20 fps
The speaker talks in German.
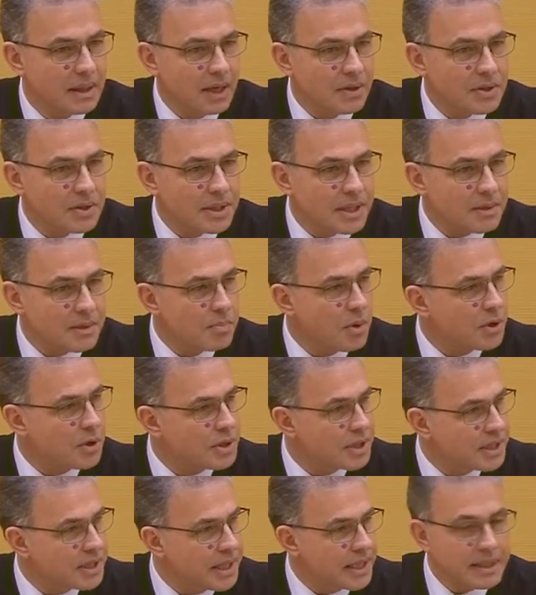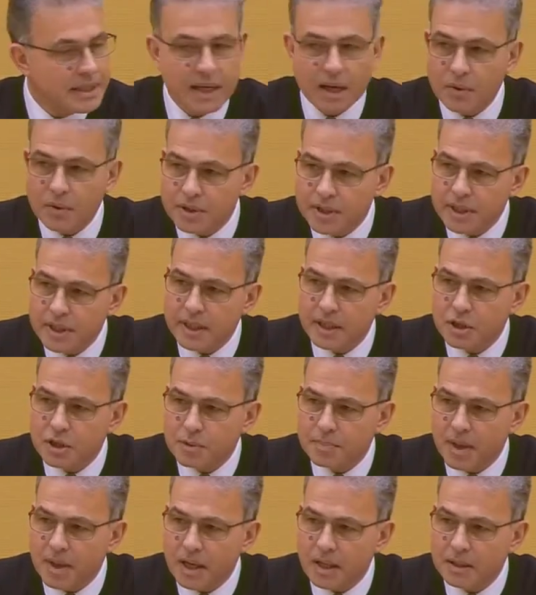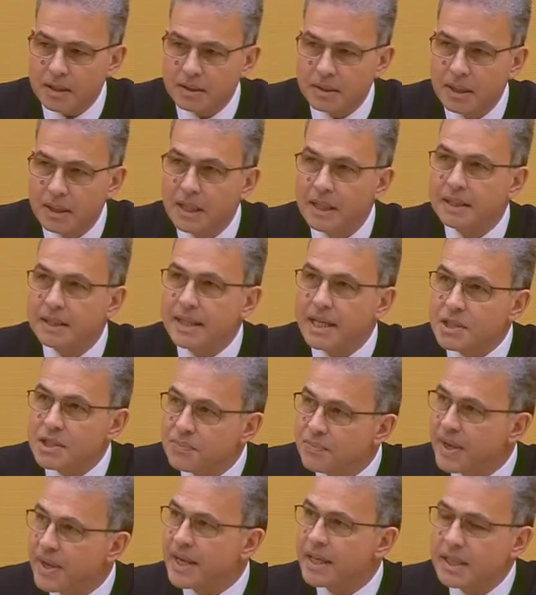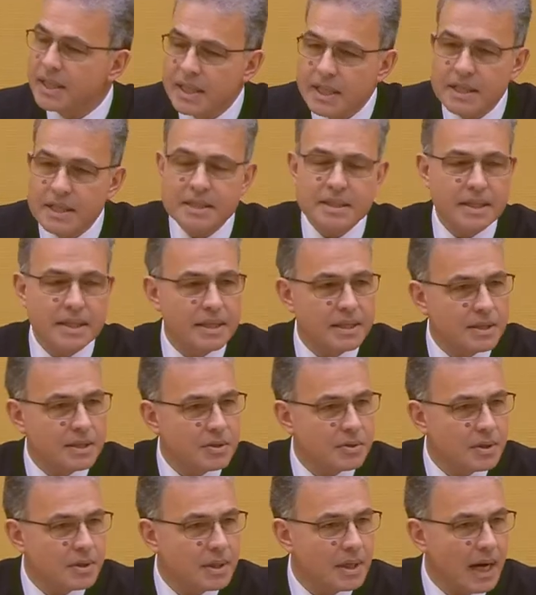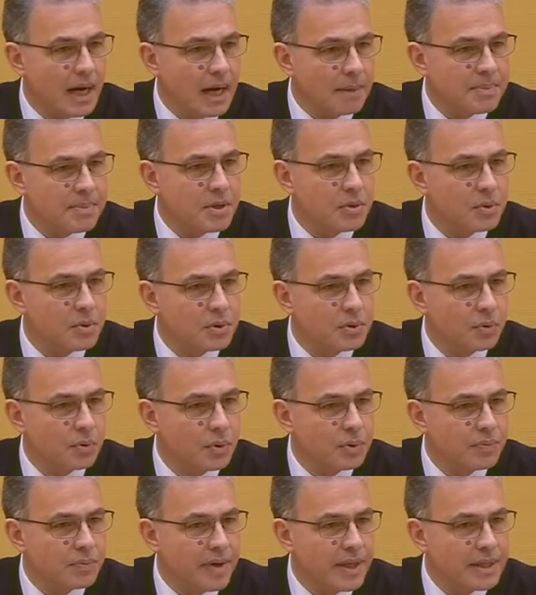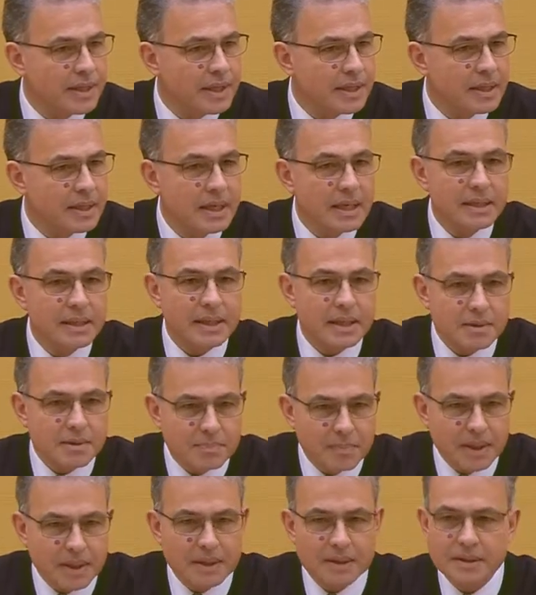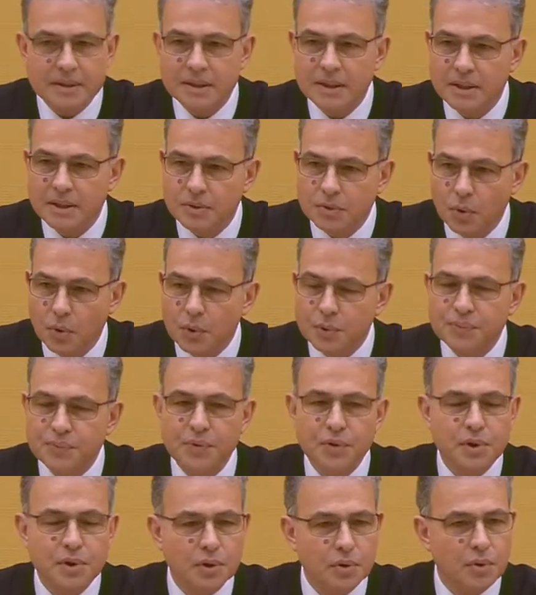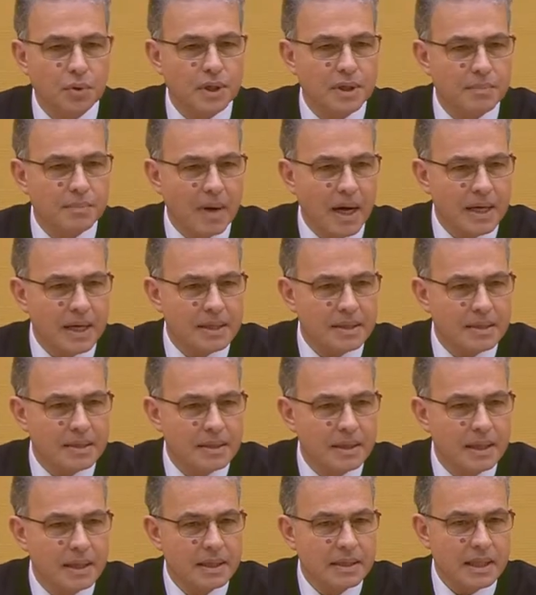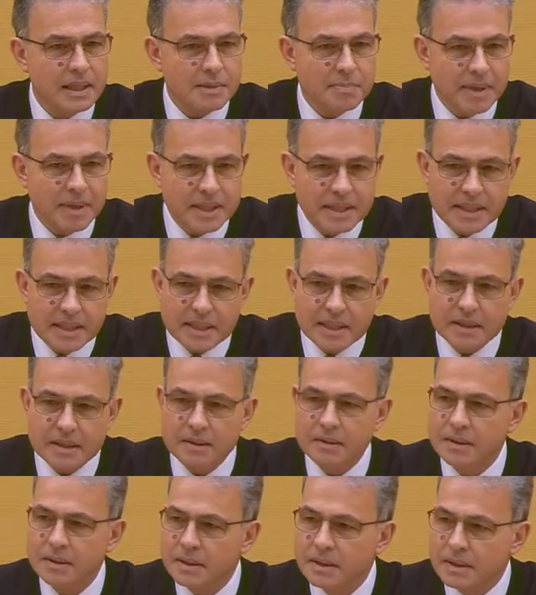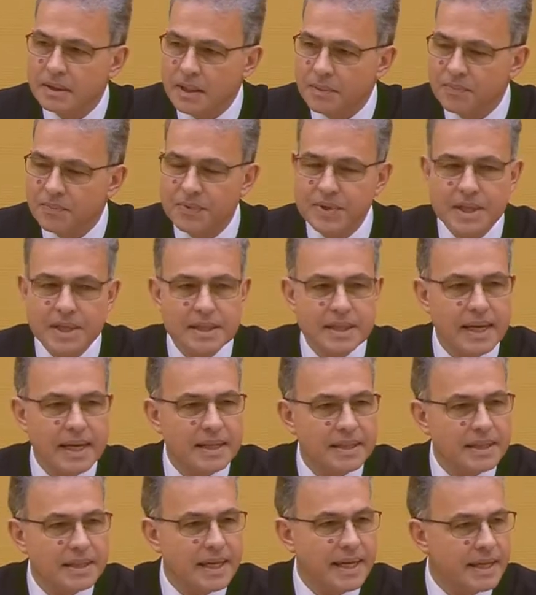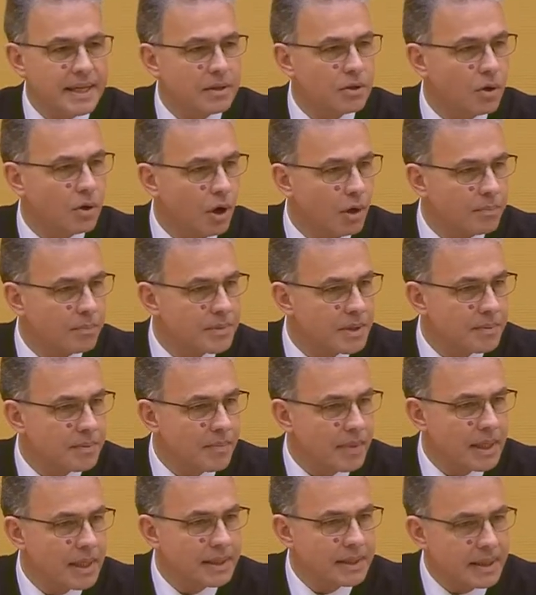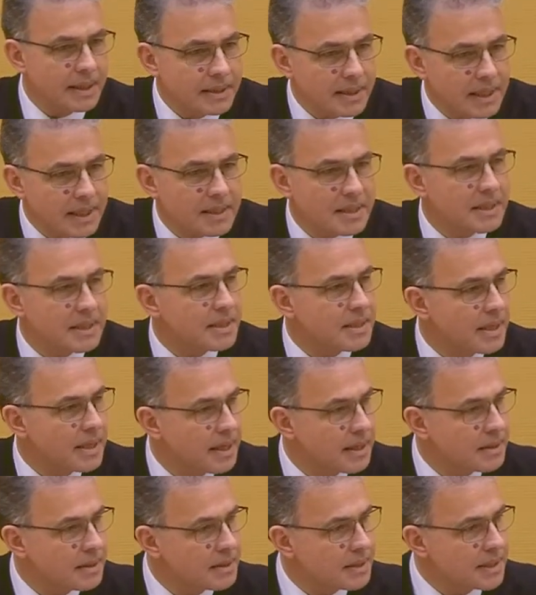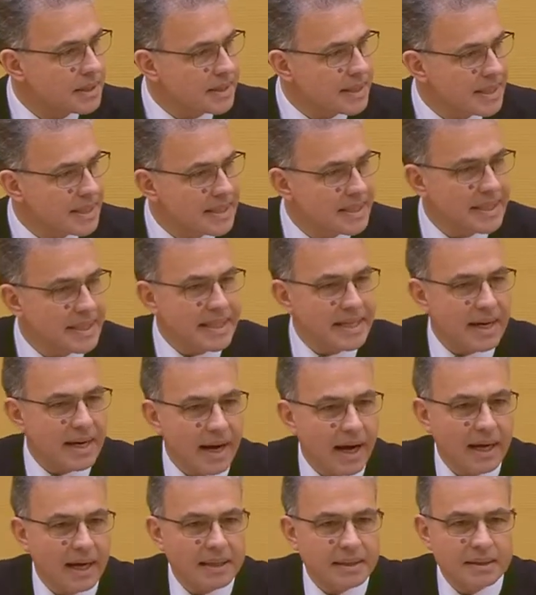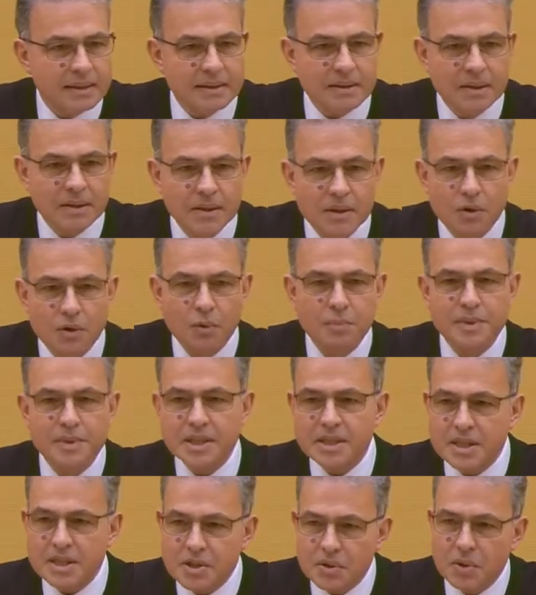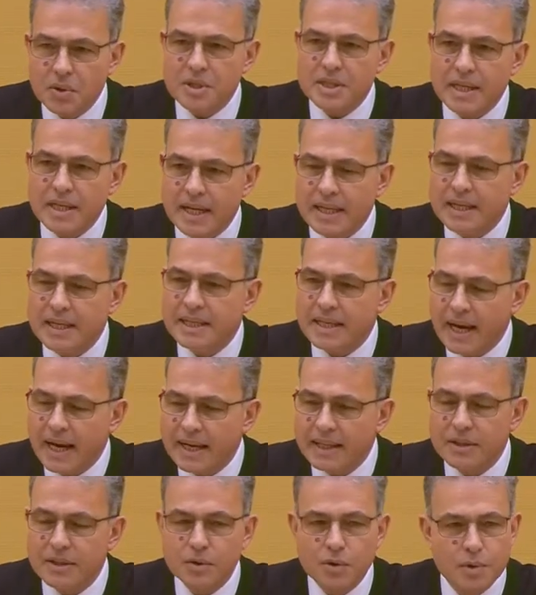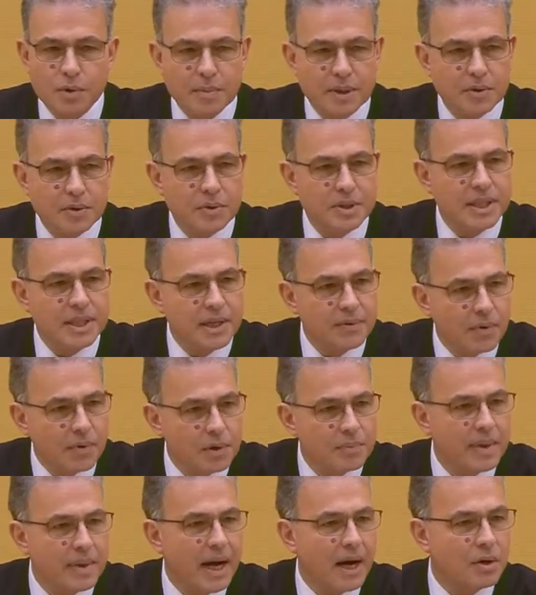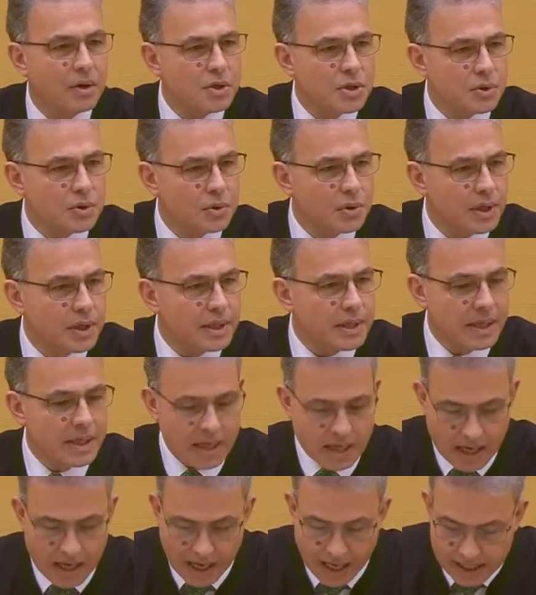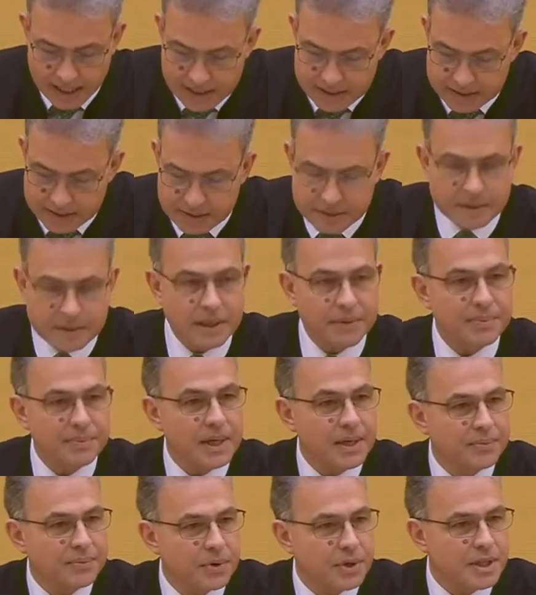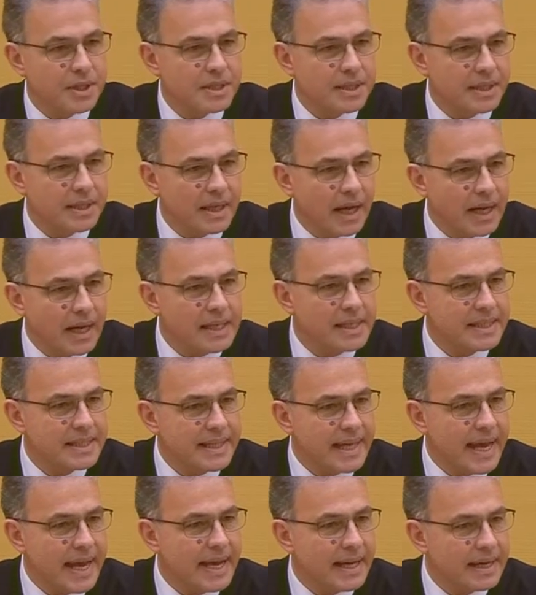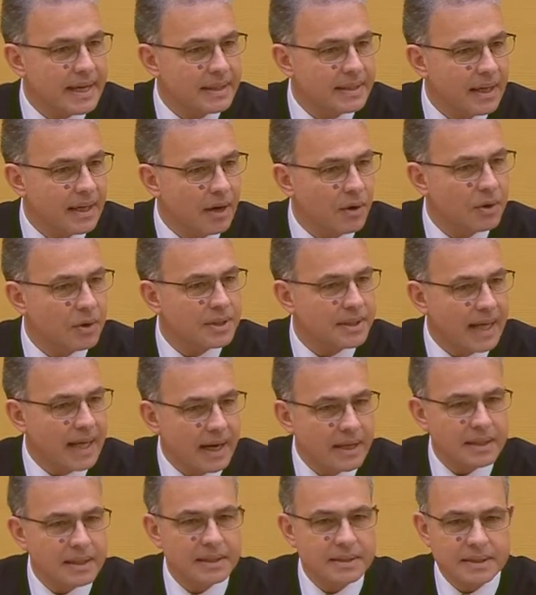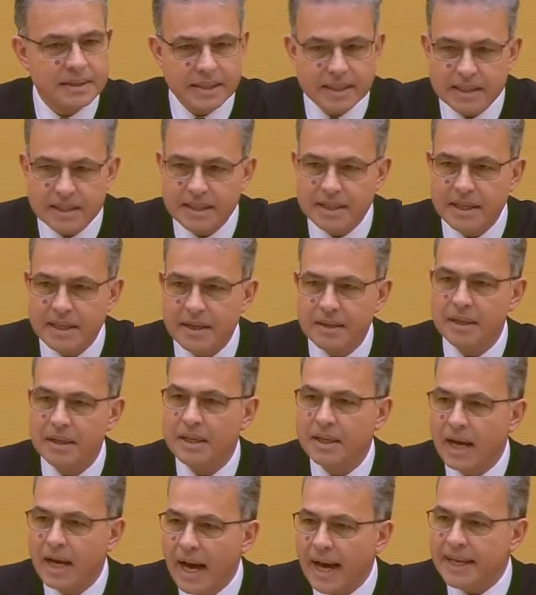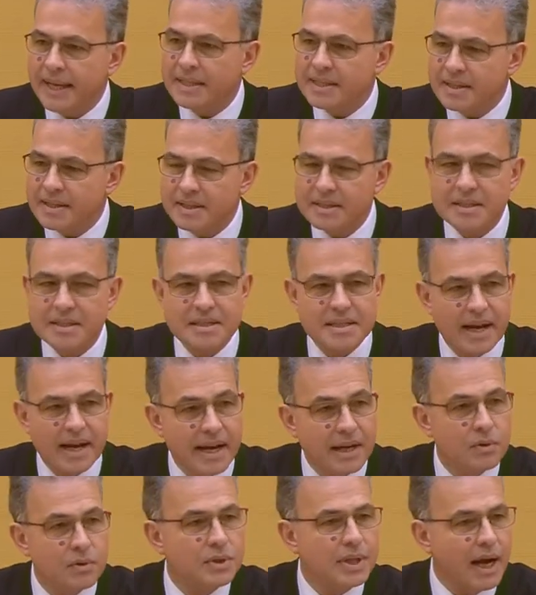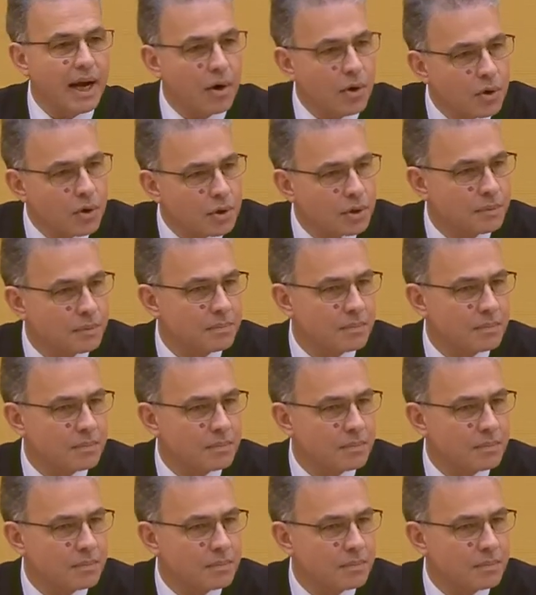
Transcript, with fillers: Also das möchte ich jeden auch hier ersparen. Deswegen ist es absolut notwendig, dass man Notfütterungen macht, dass man hier dem Wild entgegenkommt. Denn das, ist, äh, das sind die Arten, um die sich sonst eigentlich keiner kümmert. Und hier wollen wir ausdrücklich allen Revierförstern, allen Jägern auch danken, die hier Einsatz zeigen und auch